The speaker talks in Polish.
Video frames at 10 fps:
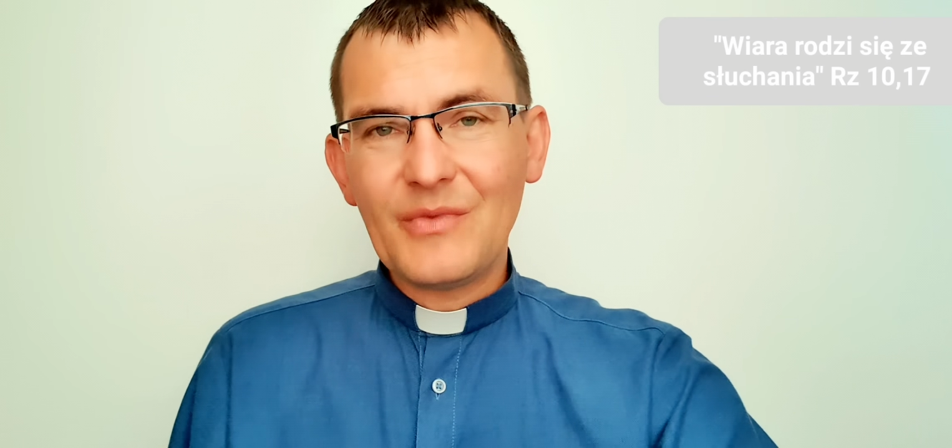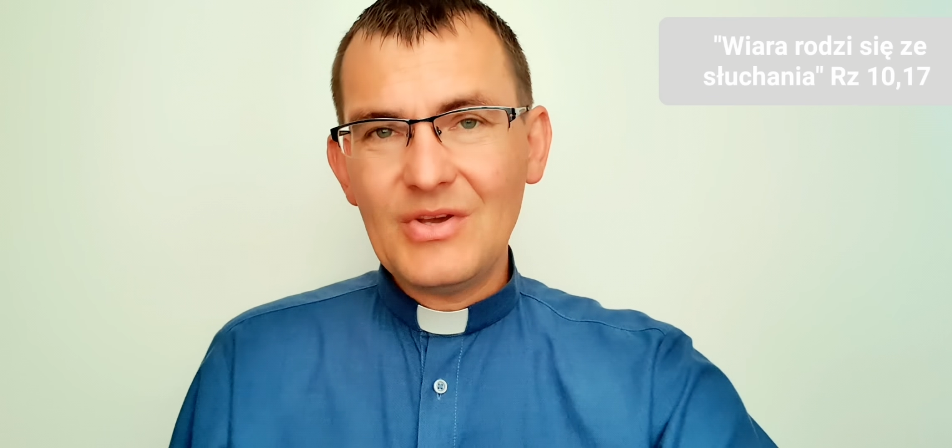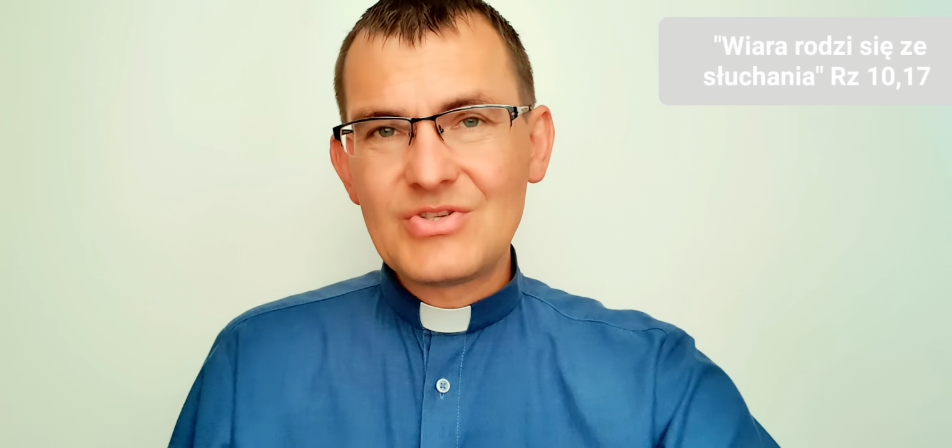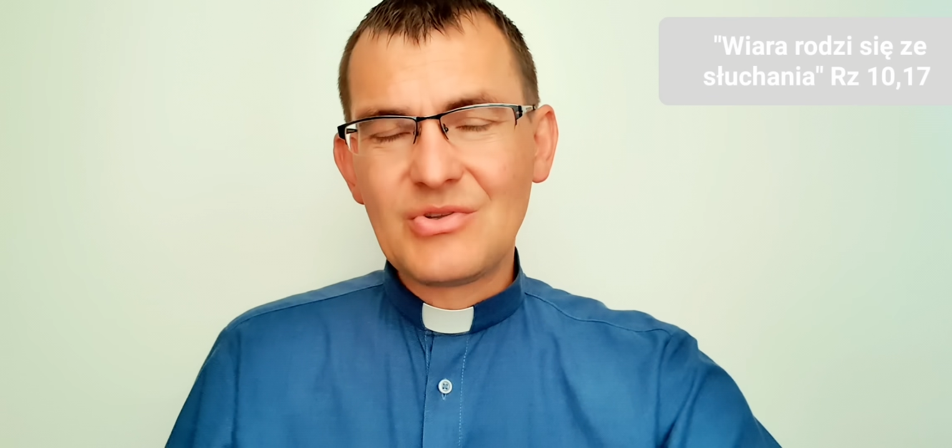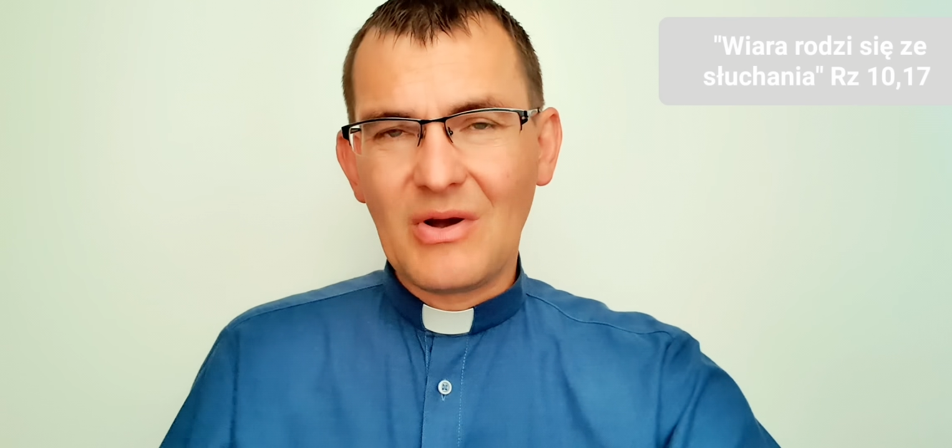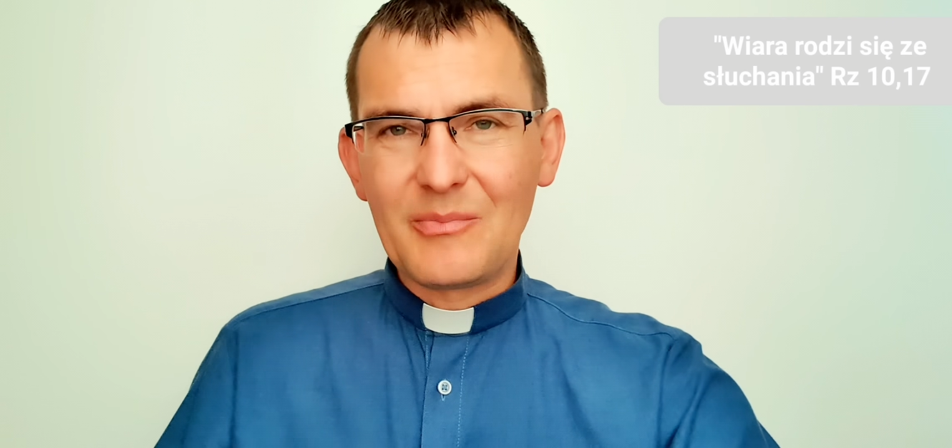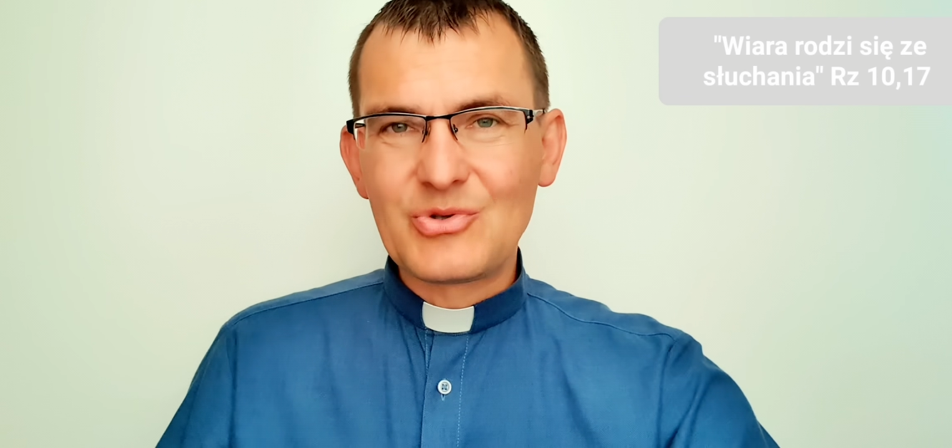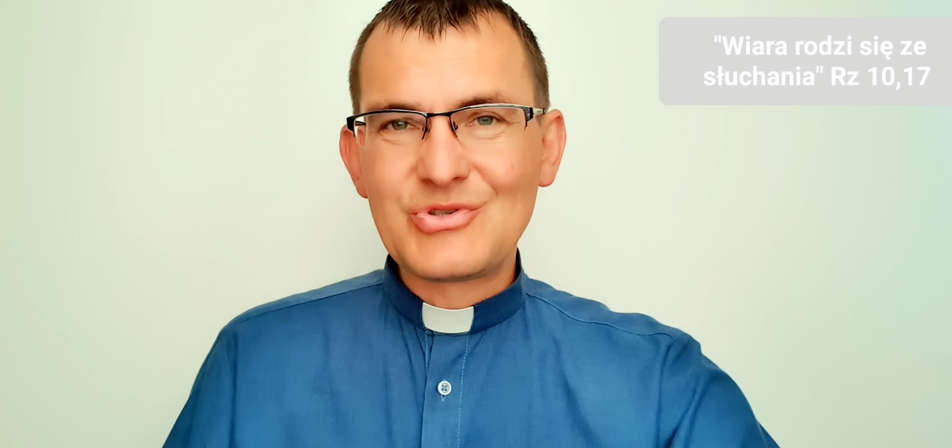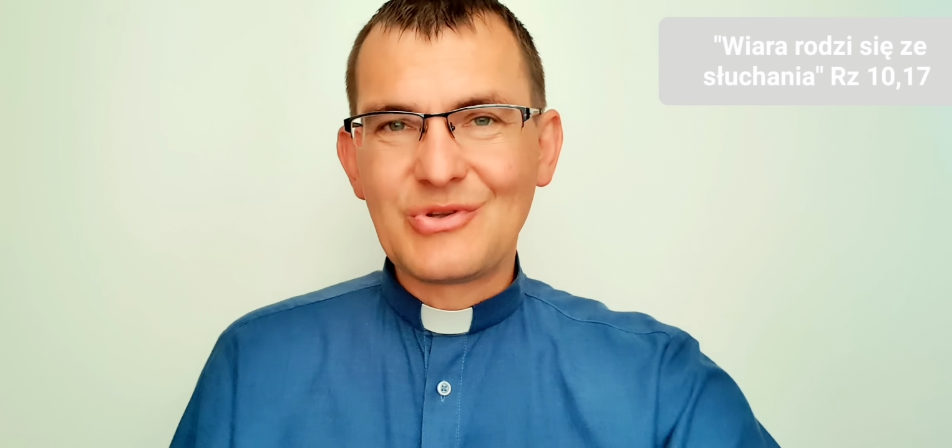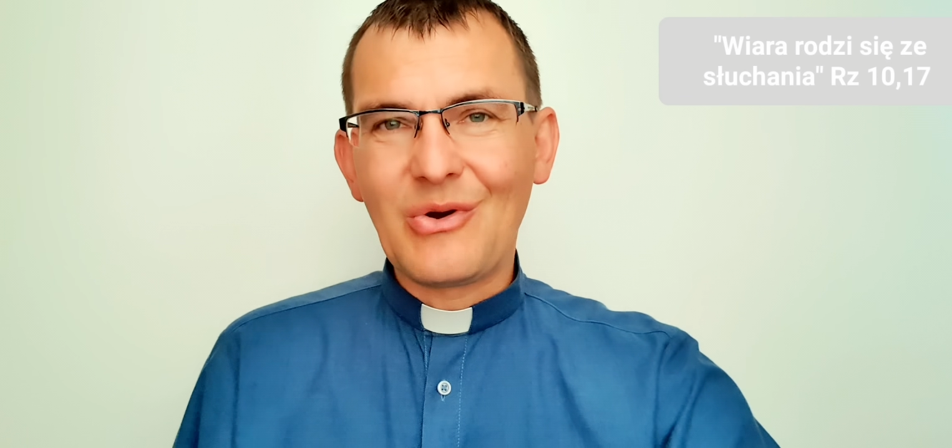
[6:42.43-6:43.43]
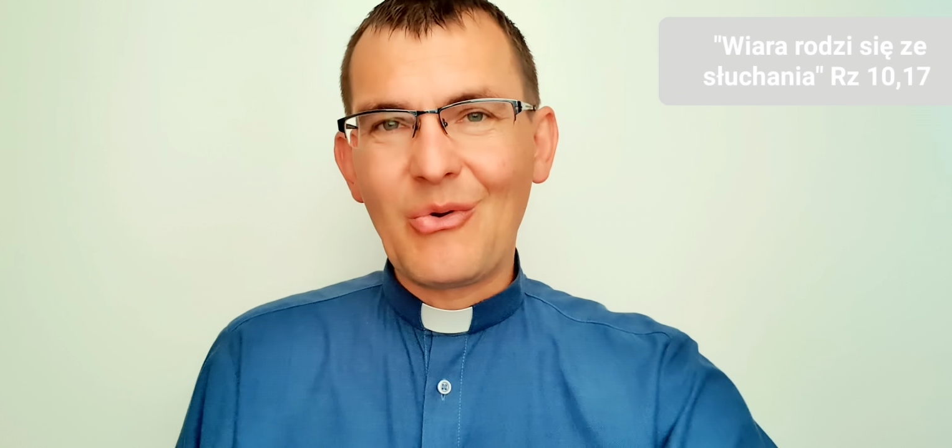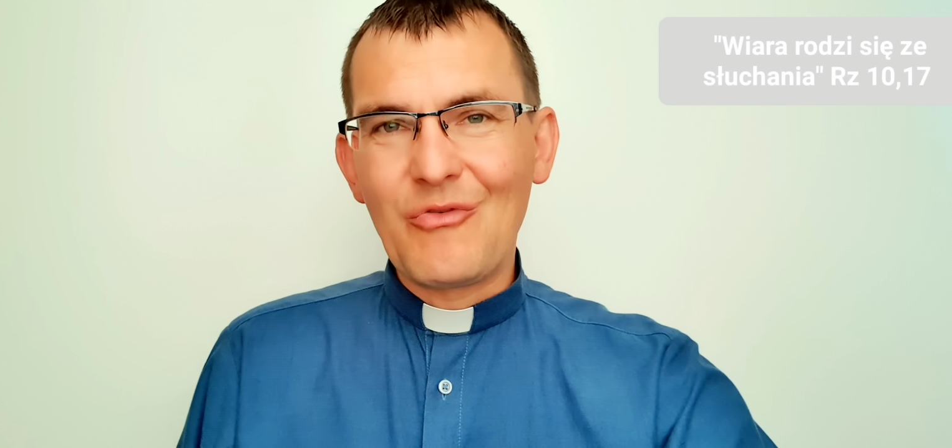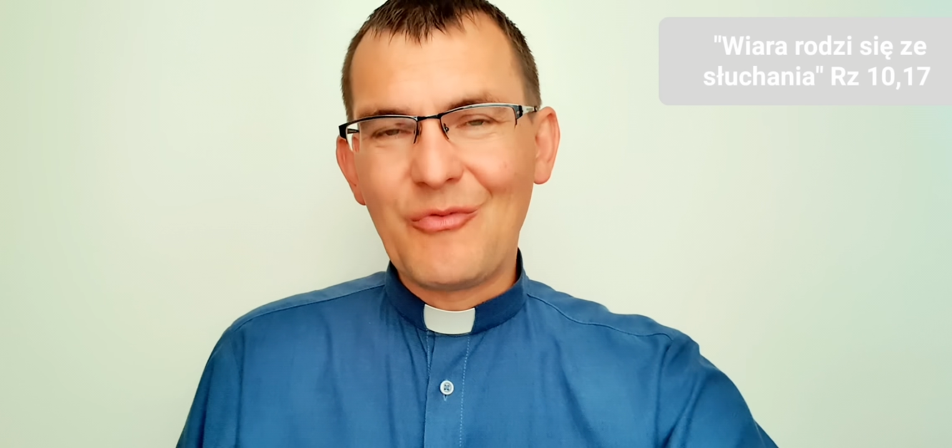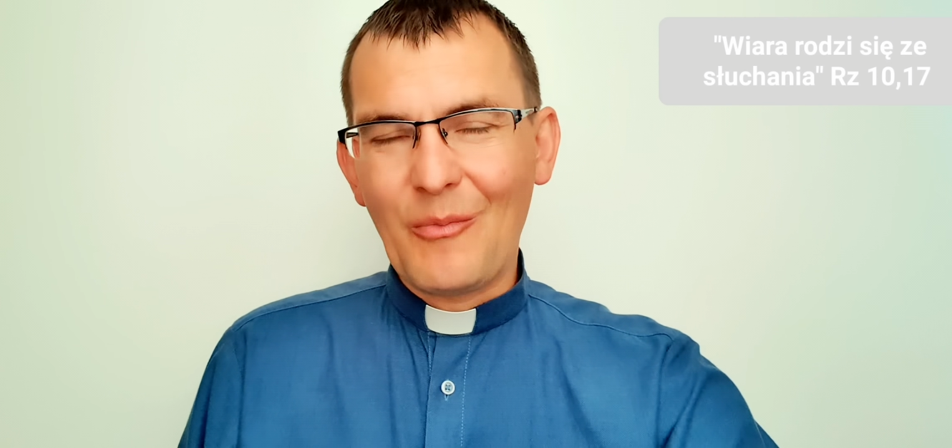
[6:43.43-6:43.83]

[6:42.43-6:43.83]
idź do apostołów,